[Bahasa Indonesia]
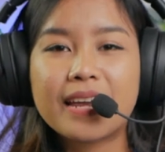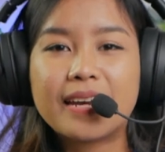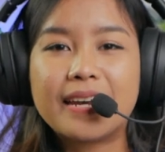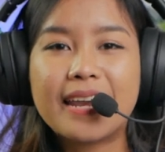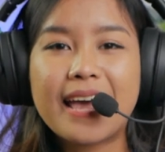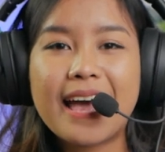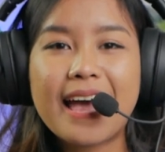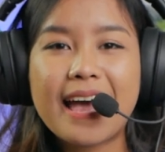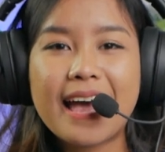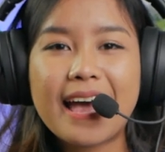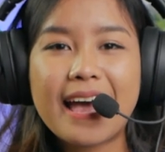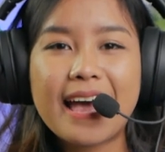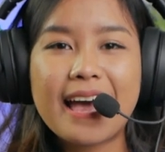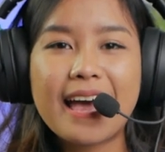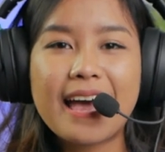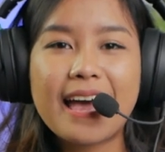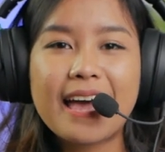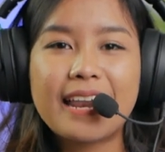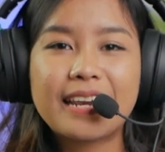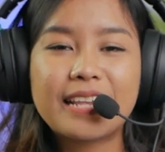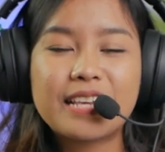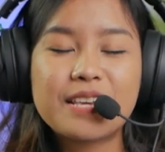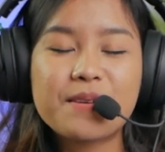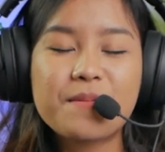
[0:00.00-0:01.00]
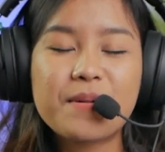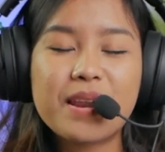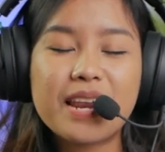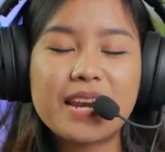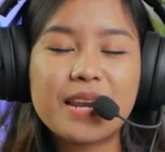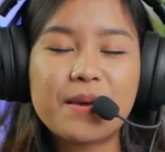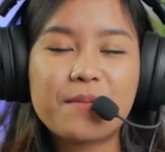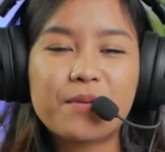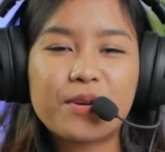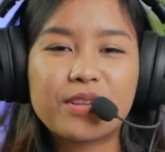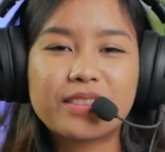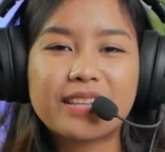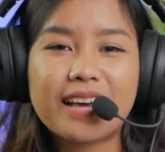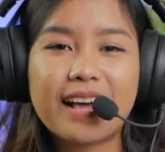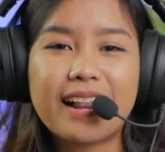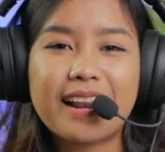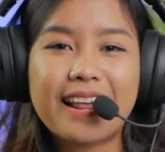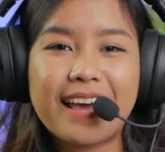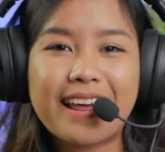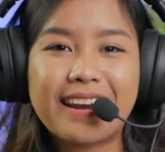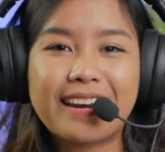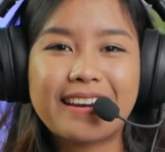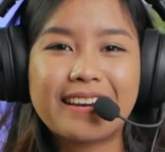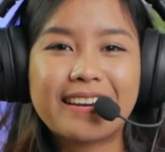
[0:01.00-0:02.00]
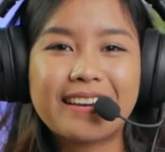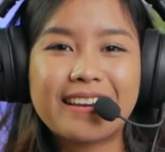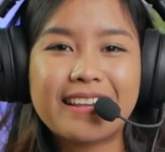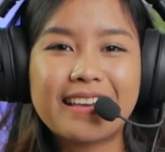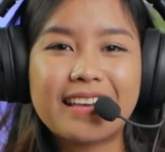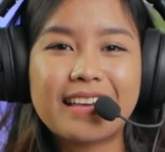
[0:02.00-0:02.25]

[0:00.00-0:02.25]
Dan gimana nih menurut kalian?